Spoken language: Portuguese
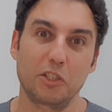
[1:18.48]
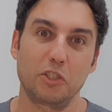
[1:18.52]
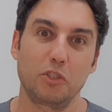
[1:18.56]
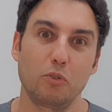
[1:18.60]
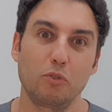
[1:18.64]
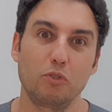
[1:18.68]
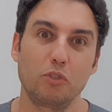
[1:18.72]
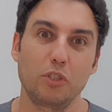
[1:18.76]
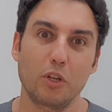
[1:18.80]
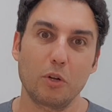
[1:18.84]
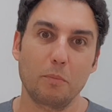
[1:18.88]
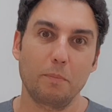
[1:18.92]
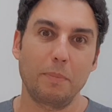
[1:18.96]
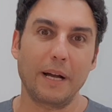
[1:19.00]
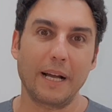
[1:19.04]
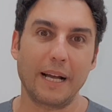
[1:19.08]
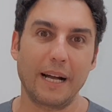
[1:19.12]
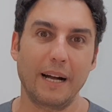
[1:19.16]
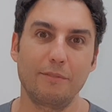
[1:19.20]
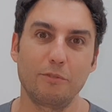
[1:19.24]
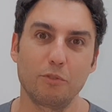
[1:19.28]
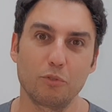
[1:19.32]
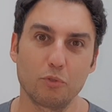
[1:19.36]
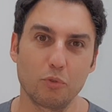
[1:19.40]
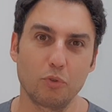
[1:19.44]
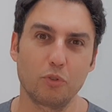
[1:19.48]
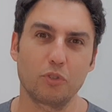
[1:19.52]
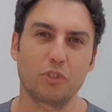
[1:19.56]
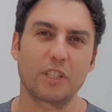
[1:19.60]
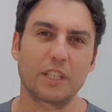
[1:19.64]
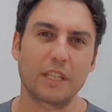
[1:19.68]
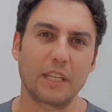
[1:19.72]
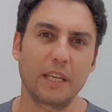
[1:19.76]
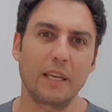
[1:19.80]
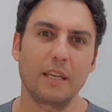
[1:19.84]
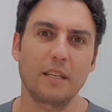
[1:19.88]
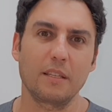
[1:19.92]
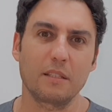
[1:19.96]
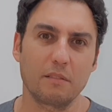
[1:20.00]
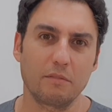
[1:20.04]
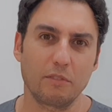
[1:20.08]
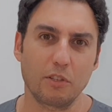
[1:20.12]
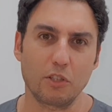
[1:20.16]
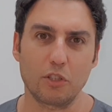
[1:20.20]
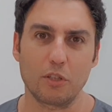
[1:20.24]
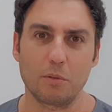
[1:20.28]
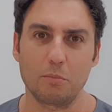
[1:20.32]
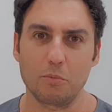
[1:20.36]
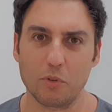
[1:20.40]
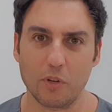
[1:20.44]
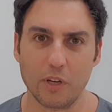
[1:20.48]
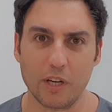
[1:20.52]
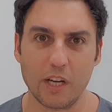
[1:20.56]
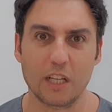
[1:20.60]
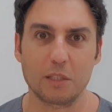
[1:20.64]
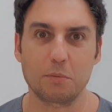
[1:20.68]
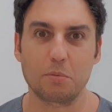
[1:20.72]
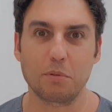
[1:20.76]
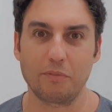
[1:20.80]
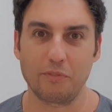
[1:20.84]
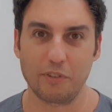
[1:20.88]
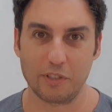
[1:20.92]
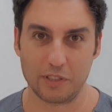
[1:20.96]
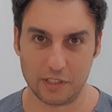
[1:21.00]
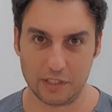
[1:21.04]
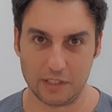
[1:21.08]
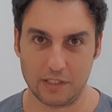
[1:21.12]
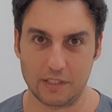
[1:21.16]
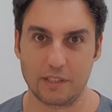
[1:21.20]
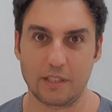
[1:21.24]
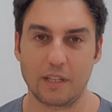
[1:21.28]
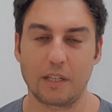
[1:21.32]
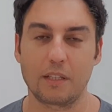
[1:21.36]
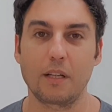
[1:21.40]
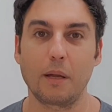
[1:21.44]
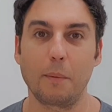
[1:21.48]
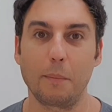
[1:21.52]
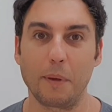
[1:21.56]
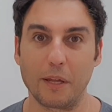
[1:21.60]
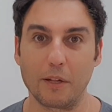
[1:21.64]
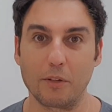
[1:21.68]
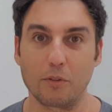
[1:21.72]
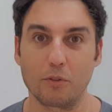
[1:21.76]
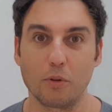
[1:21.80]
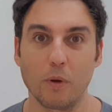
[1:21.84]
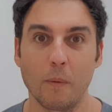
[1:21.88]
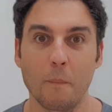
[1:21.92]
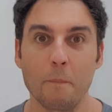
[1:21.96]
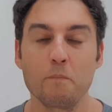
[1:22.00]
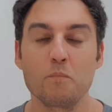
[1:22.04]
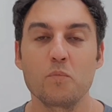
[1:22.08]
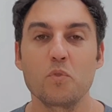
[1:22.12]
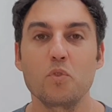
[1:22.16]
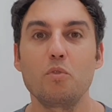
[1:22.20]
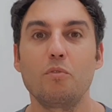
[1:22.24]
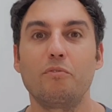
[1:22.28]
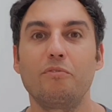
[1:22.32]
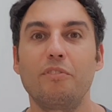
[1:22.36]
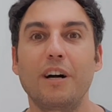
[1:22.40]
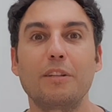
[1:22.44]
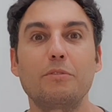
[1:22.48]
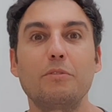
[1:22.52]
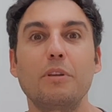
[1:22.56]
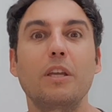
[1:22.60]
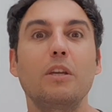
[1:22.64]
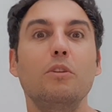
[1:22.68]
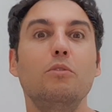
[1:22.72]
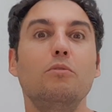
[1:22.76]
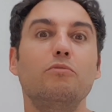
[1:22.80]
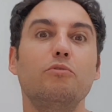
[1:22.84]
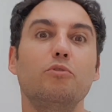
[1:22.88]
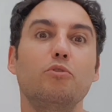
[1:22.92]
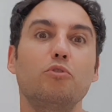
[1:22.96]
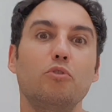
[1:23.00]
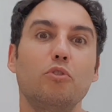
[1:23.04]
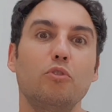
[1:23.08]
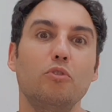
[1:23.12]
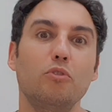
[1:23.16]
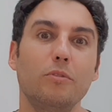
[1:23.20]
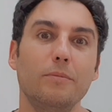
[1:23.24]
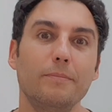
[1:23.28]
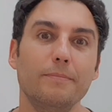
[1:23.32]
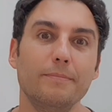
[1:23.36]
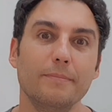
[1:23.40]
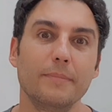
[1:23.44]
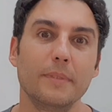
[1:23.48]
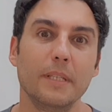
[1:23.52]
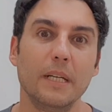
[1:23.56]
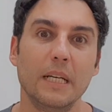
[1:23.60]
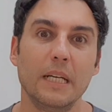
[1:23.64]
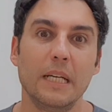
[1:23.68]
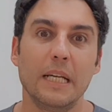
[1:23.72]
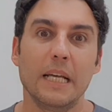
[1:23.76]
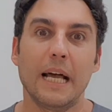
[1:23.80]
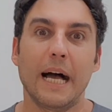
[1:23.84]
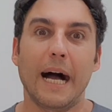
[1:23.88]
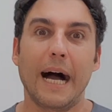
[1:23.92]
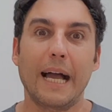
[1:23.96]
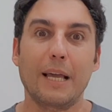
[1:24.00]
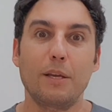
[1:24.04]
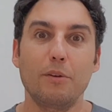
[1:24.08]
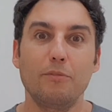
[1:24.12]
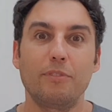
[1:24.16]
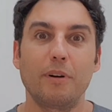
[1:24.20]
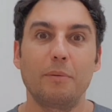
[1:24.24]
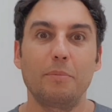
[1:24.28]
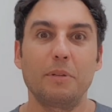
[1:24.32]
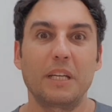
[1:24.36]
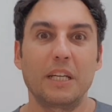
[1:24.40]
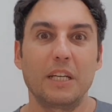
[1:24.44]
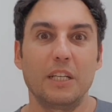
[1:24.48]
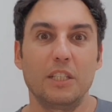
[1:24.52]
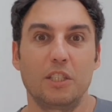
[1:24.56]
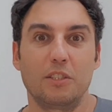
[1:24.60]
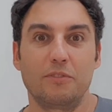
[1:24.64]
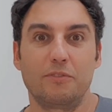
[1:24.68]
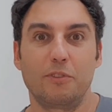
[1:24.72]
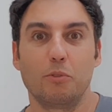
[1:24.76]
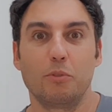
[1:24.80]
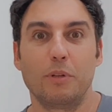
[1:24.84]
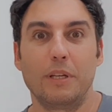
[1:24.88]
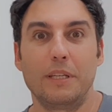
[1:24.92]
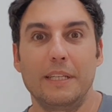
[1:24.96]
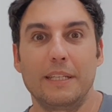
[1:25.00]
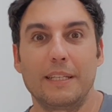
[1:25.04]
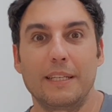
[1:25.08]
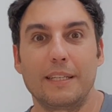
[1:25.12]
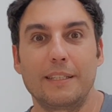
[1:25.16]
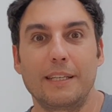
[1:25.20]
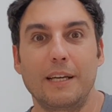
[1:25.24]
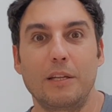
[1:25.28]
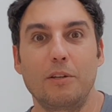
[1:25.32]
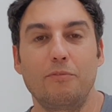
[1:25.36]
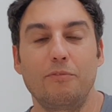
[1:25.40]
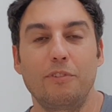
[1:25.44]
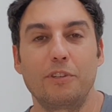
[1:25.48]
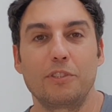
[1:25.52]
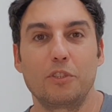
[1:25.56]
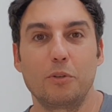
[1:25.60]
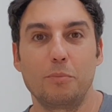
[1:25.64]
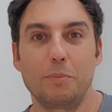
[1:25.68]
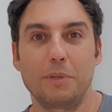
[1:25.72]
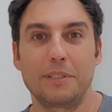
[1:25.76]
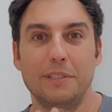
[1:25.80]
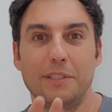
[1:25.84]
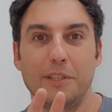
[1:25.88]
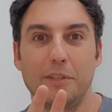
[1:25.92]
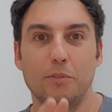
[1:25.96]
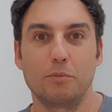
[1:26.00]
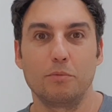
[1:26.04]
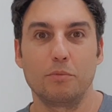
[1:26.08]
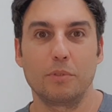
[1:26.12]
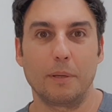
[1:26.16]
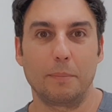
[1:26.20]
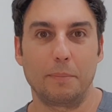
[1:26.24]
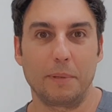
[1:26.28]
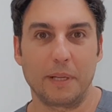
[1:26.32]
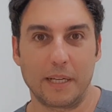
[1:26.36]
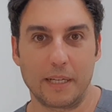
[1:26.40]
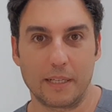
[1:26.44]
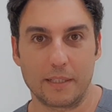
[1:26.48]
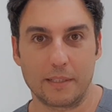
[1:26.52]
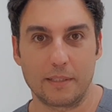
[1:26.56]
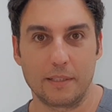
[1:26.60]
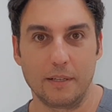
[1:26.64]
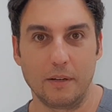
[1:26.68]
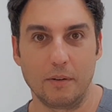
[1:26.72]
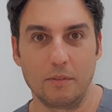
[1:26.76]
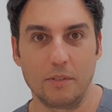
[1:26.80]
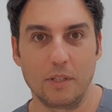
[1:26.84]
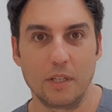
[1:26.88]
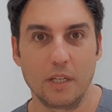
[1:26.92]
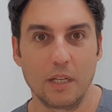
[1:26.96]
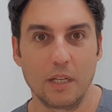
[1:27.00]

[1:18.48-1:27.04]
que tinham dinheiro pagavam 12, 15, 20 mil reais para fazer esse tratamento. E o fato é que não funcionou. Aí o fabricante falou: é necessário fazer uma segunda aplicação.